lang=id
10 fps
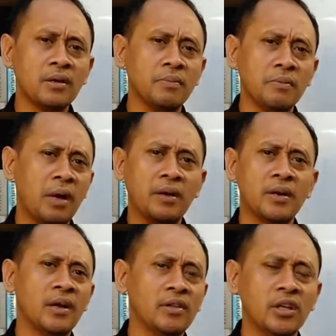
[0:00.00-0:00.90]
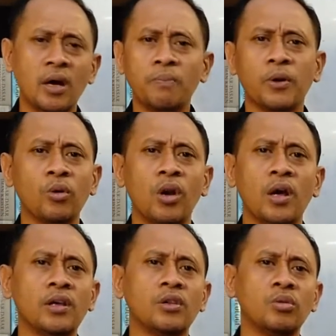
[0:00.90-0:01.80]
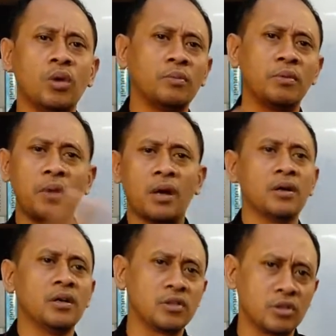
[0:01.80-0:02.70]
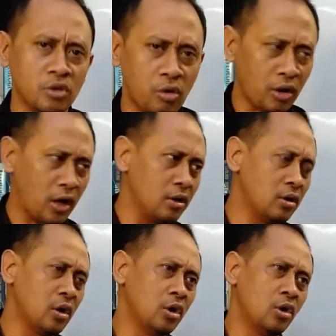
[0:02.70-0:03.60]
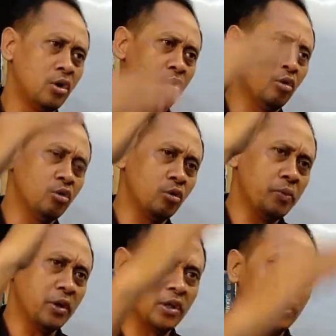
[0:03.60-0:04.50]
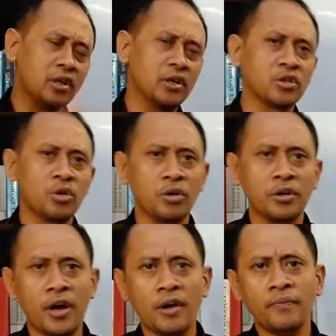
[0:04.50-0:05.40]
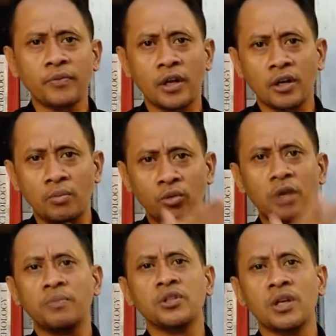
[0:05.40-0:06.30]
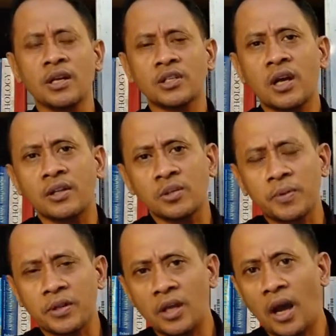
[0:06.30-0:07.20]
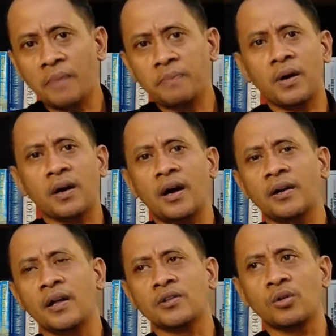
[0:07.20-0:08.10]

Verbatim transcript: memandang tidak perlu lagi Tuhan memanggil seseorang untuk pergi ke sorga dan kemudian menjelaskan seperti apa keadaan